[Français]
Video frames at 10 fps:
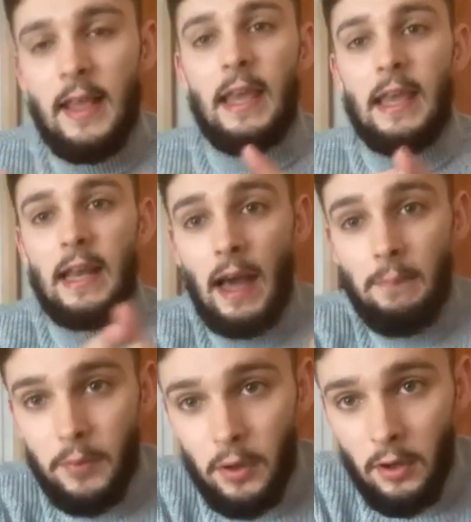Et la
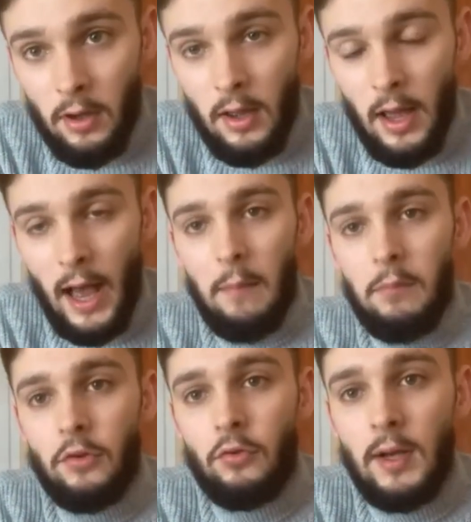peur a
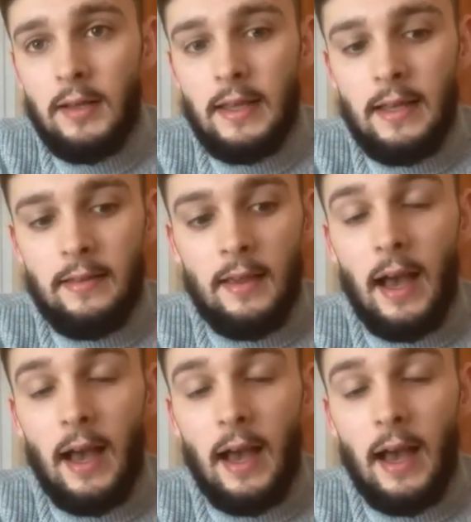besoin d'être